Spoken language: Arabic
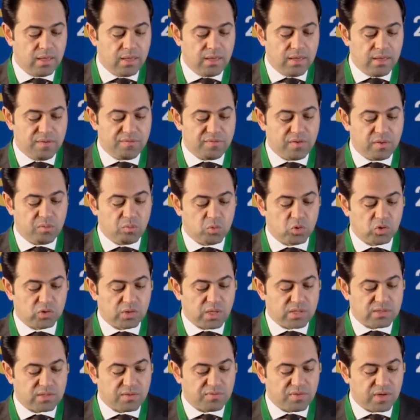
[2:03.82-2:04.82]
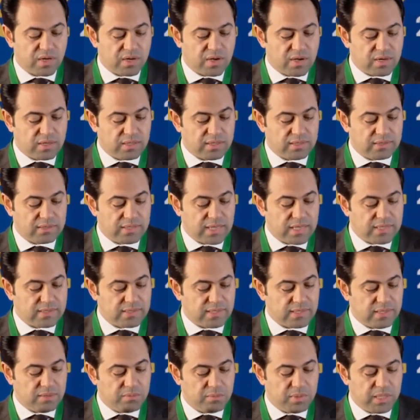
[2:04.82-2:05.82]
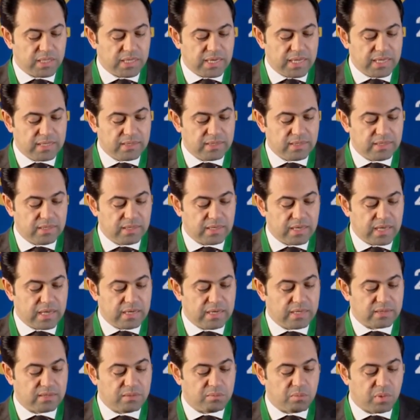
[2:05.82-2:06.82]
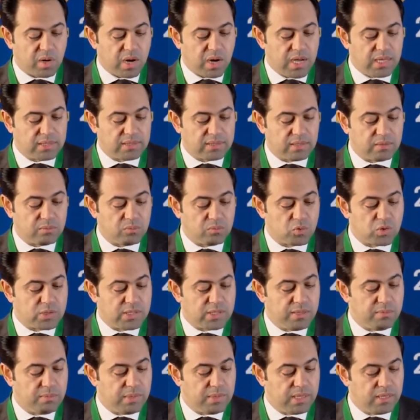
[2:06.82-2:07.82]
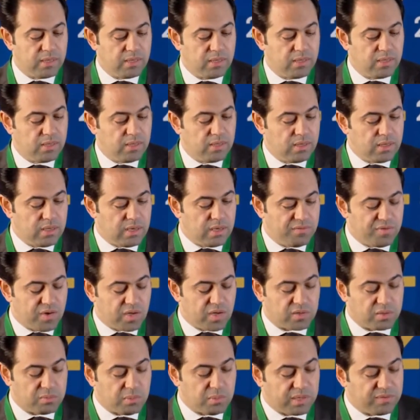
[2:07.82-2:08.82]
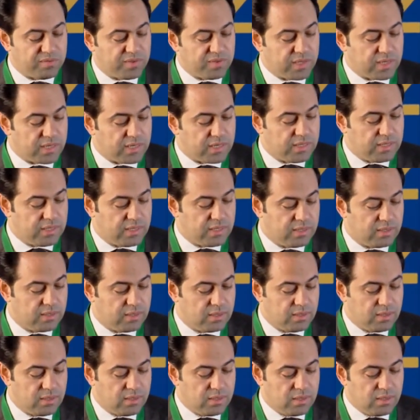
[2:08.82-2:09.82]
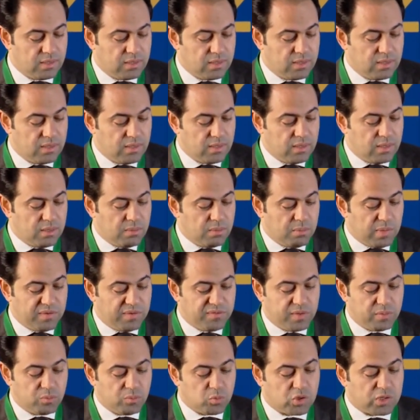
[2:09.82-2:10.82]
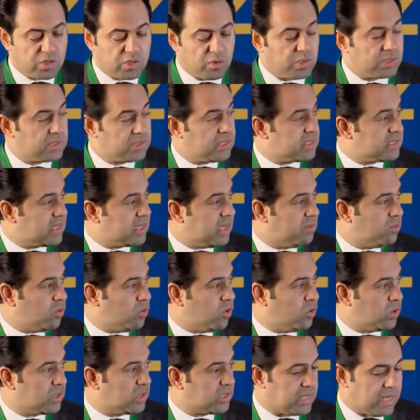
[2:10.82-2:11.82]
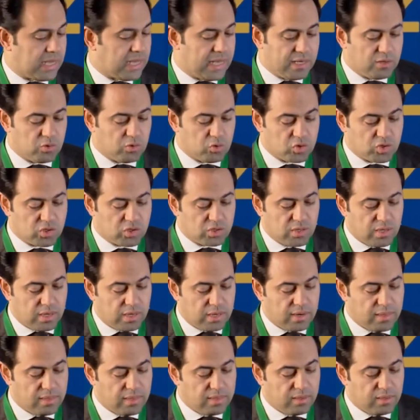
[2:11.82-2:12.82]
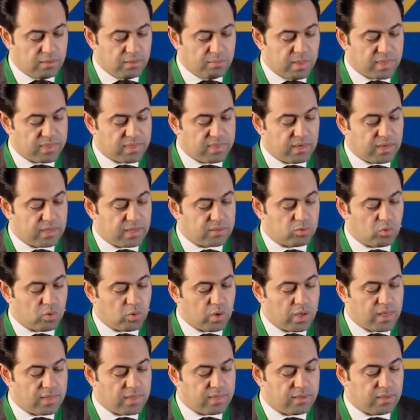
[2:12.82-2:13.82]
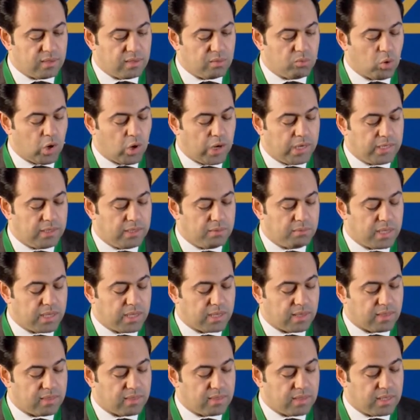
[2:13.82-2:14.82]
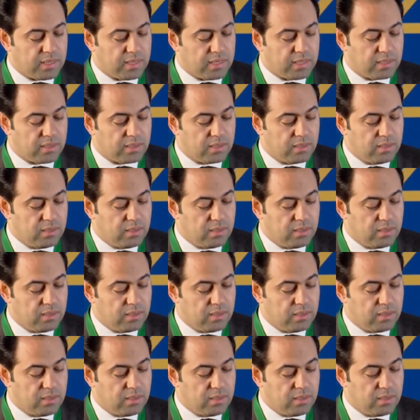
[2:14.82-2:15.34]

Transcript: في منتصف القرن التاسع الميلادي كانت امرأة مسلمة هي فاطمة الفهرية بل في مستوى التسامح والتعايش الذي مثلته هذه المعلمة كذلك